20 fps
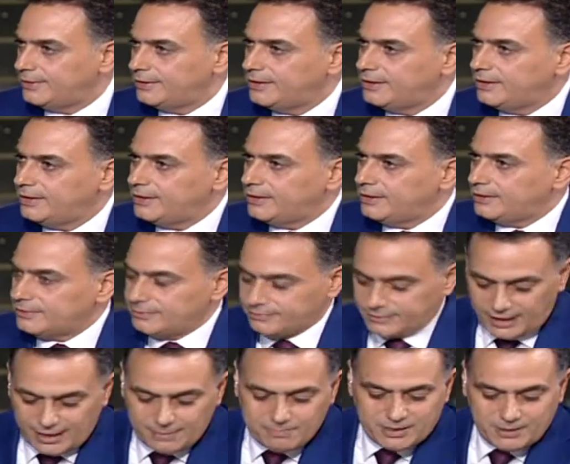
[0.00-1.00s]
كويس
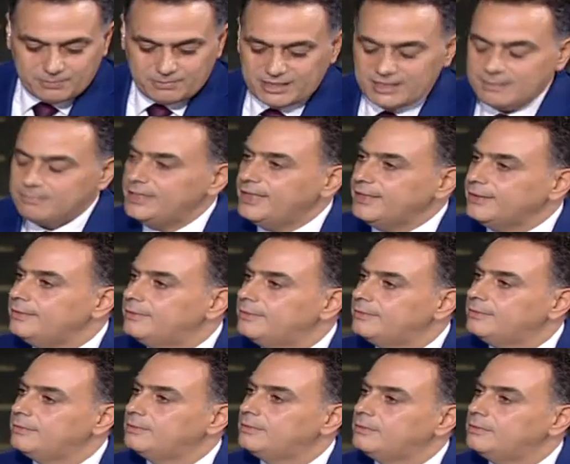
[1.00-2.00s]
تحب تبتدي منين
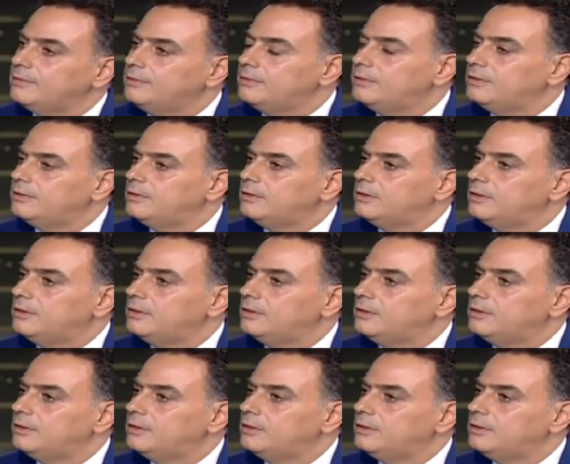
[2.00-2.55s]
خليني